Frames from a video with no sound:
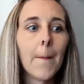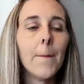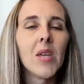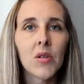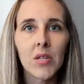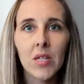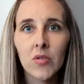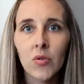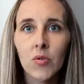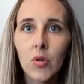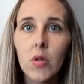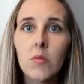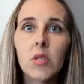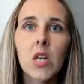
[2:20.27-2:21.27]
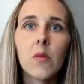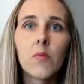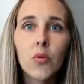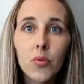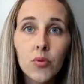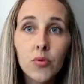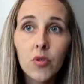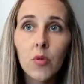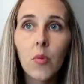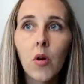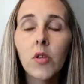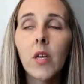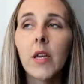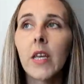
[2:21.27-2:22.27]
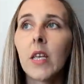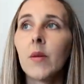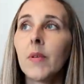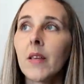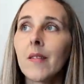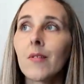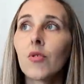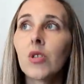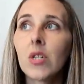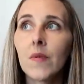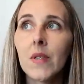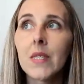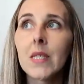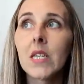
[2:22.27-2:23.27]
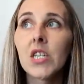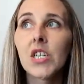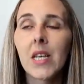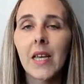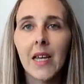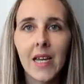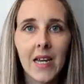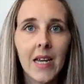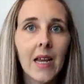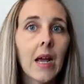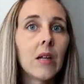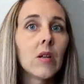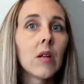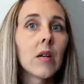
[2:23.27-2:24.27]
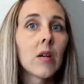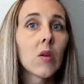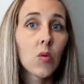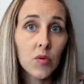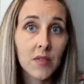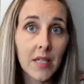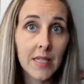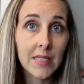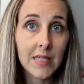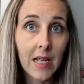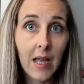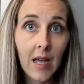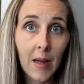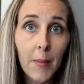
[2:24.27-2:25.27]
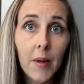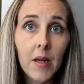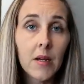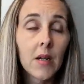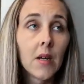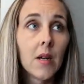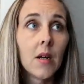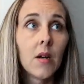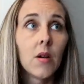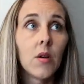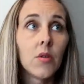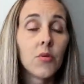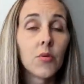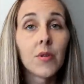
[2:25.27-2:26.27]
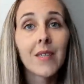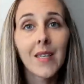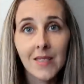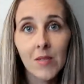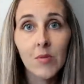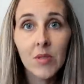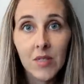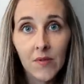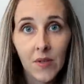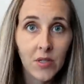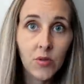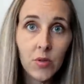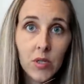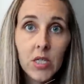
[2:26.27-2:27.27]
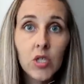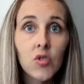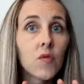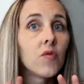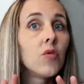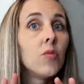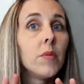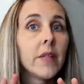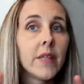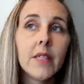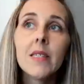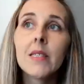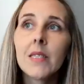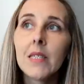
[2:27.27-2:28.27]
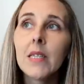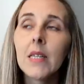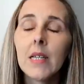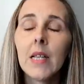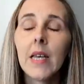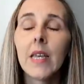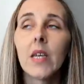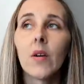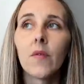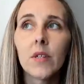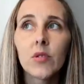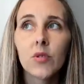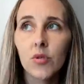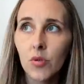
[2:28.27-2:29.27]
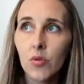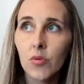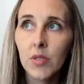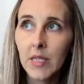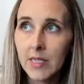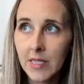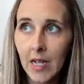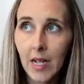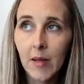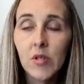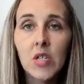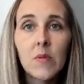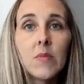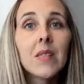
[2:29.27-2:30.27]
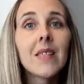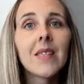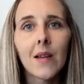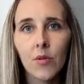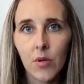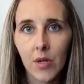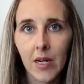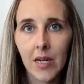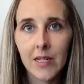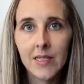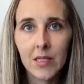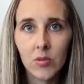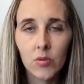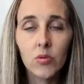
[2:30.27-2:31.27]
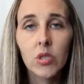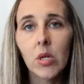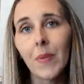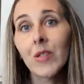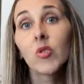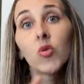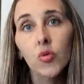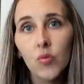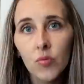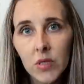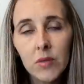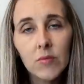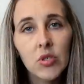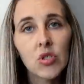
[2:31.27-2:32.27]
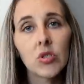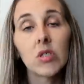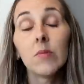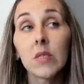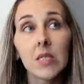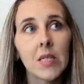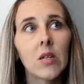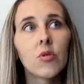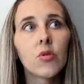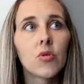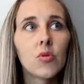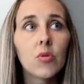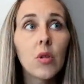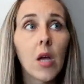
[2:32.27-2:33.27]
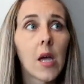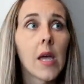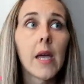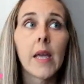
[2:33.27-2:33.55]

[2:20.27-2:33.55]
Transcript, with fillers: Mais en attendant, comme j'avais beaucoup de demandes, et eh bien ce que j'ai fait, c'est que j'ai créé un compte Instagram euh, donc Cassimini Factory, je vous le mets ici. Et en fait sur ce compte Instagram, j'ai mis quelques réalisations, j'ai pas tout mis, mais j'en ai mis quelques-unes.